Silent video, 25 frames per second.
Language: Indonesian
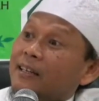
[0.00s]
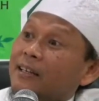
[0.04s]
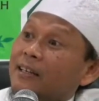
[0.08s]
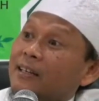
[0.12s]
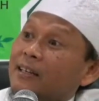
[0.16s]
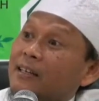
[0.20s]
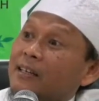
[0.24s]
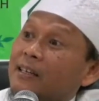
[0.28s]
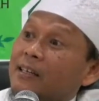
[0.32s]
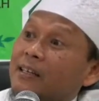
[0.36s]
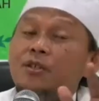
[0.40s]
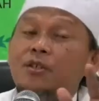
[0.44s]

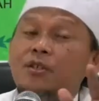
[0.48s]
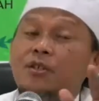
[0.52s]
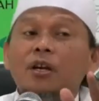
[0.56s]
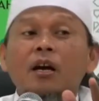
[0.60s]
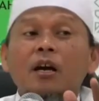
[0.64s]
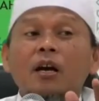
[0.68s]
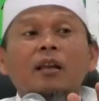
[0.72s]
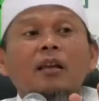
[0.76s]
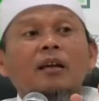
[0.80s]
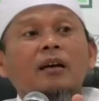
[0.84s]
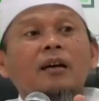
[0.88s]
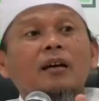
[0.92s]

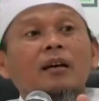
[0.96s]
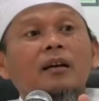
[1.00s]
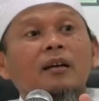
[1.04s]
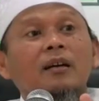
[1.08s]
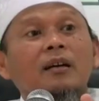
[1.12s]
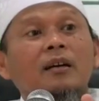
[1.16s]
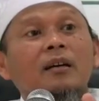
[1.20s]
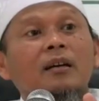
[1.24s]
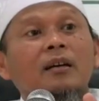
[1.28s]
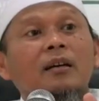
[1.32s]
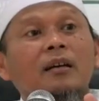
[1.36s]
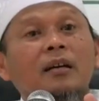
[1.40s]
Insya Allah.
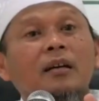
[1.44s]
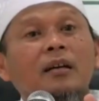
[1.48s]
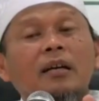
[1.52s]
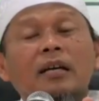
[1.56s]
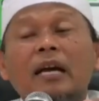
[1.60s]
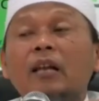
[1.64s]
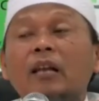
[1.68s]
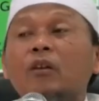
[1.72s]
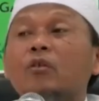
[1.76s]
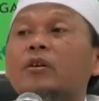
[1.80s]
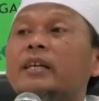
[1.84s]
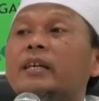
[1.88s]

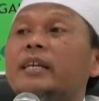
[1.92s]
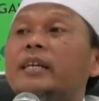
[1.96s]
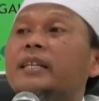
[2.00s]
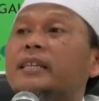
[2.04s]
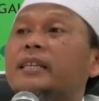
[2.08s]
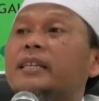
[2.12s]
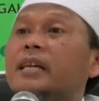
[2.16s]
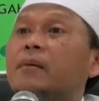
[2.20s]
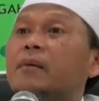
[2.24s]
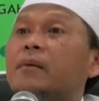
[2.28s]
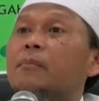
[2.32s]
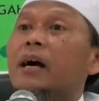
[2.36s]
Kalau
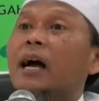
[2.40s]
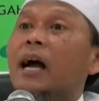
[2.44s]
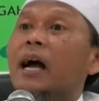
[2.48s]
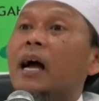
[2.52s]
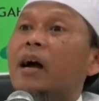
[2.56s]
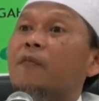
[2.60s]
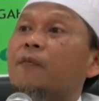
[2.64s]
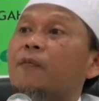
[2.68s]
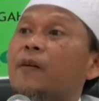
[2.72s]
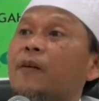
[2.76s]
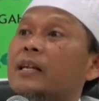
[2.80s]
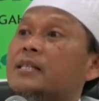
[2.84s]
kita
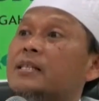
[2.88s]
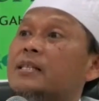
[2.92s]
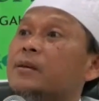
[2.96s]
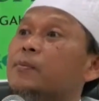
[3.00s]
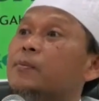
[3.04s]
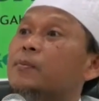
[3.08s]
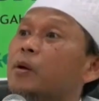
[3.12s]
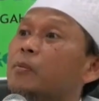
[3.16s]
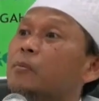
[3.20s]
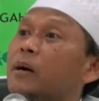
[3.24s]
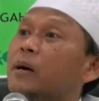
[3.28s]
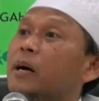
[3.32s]
menghafal,
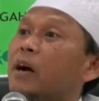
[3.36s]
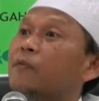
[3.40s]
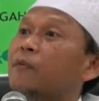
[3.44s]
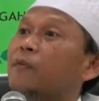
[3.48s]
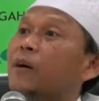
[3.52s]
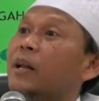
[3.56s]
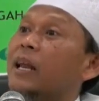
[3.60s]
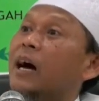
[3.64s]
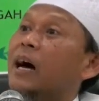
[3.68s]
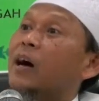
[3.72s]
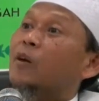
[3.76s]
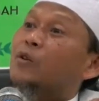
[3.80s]
sebelum
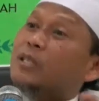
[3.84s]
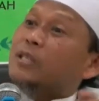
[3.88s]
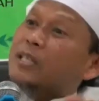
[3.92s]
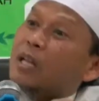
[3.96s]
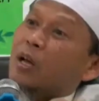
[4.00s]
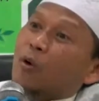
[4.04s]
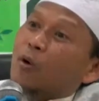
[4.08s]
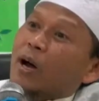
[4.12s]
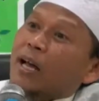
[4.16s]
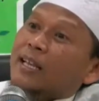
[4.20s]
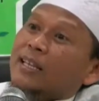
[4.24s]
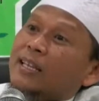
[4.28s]
menghafal harus
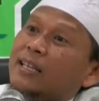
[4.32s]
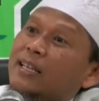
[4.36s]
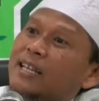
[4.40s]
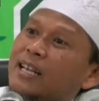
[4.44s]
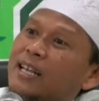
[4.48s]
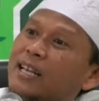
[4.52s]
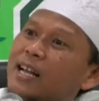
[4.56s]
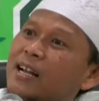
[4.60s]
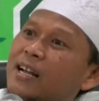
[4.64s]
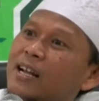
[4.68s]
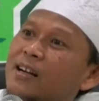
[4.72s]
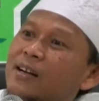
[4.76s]
tahu
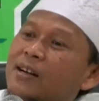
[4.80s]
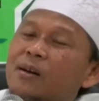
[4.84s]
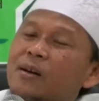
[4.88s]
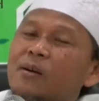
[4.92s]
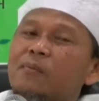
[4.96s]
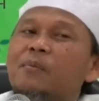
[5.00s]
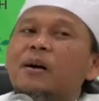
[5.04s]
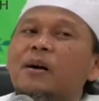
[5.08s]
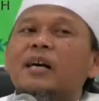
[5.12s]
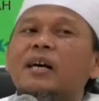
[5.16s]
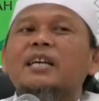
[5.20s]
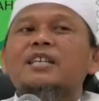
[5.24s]
artinya.
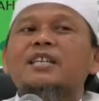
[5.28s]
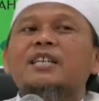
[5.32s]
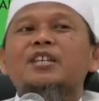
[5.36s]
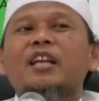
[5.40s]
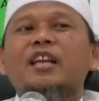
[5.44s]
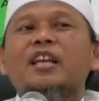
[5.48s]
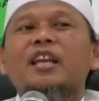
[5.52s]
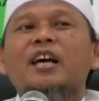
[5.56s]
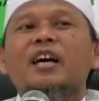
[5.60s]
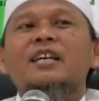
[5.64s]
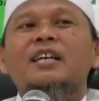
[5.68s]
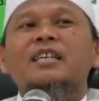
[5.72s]
Maka
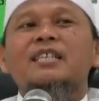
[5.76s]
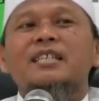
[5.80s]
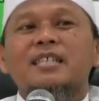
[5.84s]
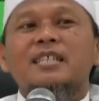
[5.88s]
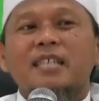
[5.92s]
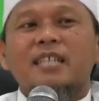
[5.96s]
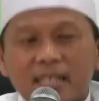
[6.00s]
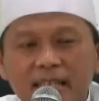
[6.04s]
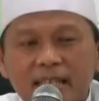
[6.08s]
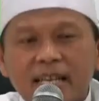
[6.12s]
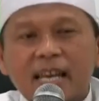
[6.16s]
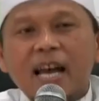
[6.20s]
insya Allah
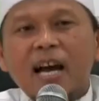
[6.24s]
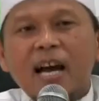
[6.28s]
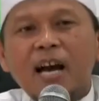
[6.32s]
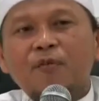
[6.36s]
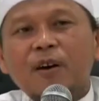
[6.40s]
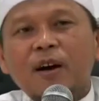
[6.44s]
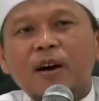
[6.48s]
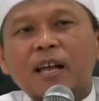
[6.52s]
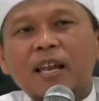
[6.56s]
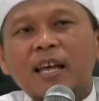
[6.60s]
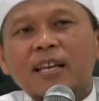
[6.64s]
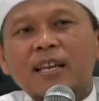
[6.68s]
selesai
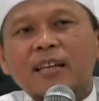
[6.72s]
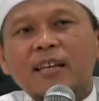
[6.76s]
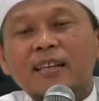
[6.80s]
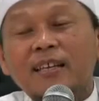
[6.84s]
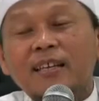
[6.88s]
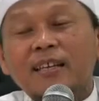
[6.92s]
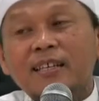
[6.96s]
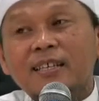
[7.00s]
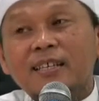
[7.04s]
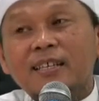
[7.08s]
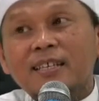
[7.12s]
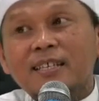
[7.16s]
hafalan,
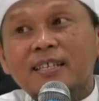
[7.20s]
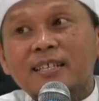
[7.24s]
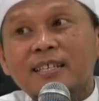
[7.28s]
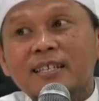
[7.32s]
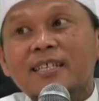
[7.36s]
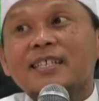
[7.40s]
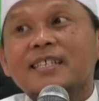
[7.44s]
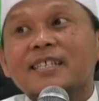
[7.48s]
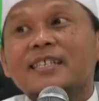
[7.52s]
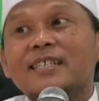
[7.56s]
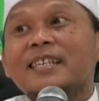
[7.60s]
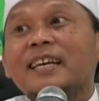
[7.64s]

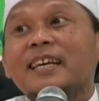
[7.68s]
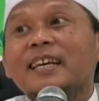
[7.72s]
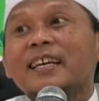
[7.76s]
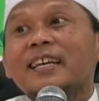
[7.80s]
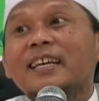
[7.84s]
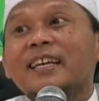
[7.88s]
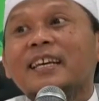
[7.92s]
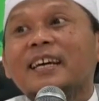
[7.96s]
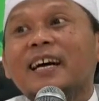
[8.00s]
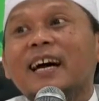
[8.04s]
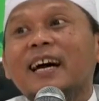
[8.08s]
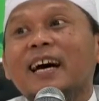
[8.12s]

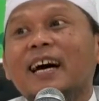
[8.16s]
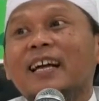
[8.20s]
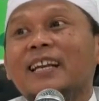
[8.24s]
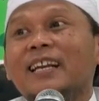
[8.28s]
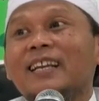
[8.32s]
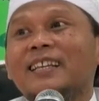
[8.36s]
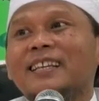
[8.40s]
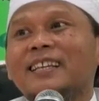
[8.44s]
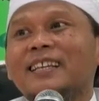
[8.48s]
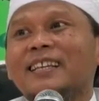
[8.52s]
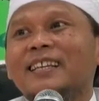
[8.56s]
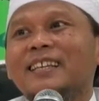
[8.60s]
selesai
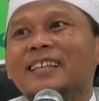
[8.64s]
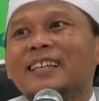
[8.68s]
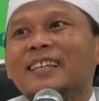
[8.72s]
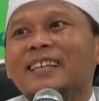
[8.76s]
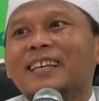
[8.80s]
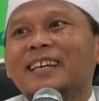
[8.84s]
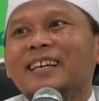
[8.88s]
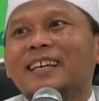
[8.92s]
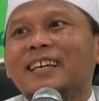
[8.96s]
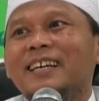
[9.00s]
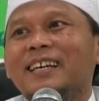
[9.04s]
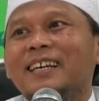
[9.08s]

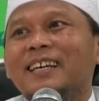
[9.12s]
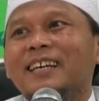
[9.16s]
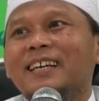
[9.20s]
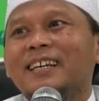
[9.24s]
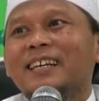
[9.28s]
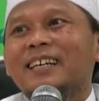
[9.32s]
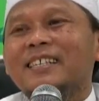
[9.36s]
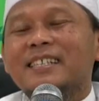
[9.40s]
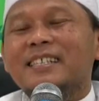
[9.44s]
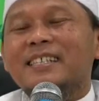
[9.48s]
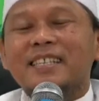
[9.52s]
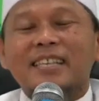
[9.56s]
artinya.
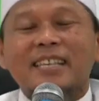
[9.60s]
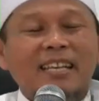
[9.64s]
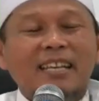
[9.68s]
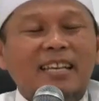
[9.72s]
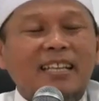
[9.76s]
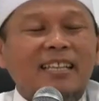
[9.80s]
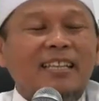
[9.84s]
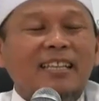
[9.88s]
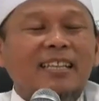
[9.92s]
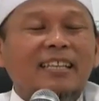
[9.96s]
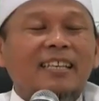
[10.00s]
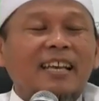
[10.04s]

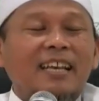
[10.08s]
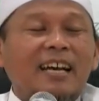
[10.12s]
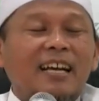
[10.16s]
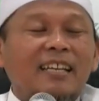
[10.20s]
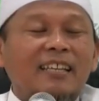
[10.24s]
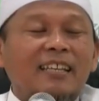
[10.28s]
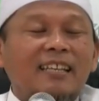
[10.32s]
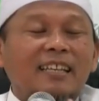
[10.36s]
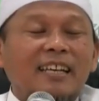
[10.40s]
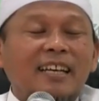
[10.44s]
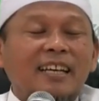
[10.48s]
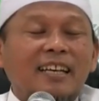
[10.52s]
Sehingga
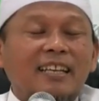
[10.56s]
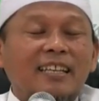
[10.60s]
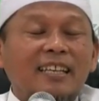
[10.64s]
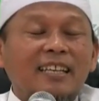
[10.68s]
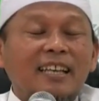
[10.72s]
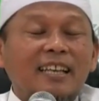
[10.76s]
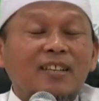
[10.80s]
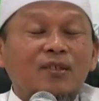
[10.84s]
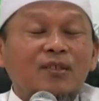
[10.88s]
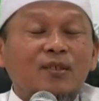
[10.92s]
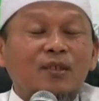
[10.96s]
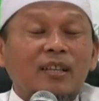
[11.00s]
tidak tinggal
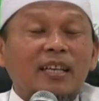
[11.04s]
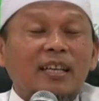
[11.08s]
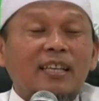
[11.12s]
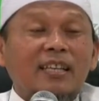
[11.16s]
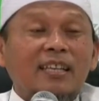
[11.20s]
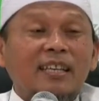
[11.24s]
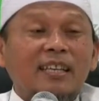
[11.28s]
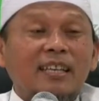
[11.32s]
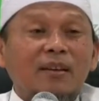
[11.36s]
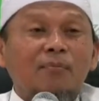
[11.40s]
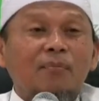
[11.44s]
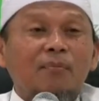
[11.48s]
dilanjutkan
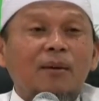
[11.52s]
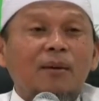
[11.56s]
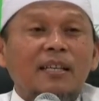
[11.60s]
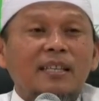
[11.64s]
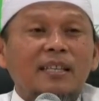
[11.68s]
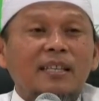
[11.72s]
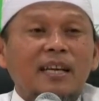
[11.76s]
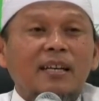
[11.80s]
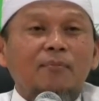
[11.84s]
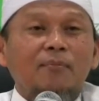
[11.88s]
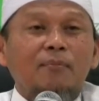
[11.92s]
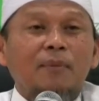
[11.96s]
dengan
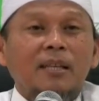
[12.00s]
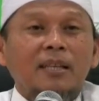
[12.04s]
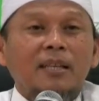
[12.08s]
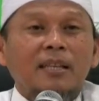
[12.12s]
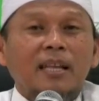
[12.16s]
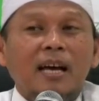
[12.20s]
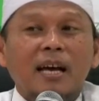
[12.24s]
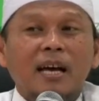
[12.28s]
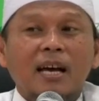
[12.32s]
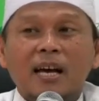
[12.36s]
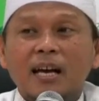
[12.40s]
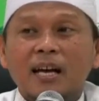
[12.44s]
banyak
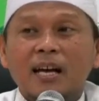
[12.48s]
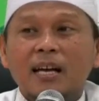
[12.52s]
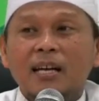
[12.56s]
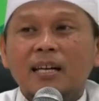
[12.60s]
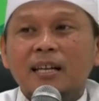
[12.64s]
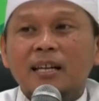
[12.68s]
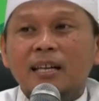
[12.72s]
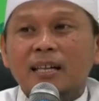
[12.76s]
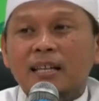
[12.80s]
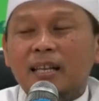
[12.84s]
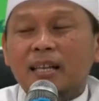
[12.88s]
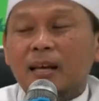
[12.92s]
mentah
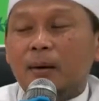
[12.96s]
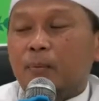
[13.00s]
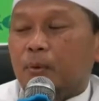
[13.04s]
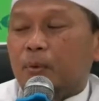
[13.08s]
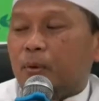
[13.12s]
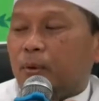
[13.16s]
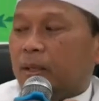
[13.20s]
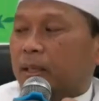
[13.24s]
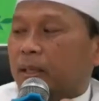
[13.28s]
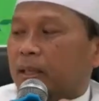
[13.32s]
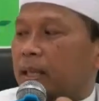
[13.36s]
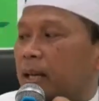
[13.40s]

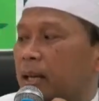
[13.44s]
mentadaburinya.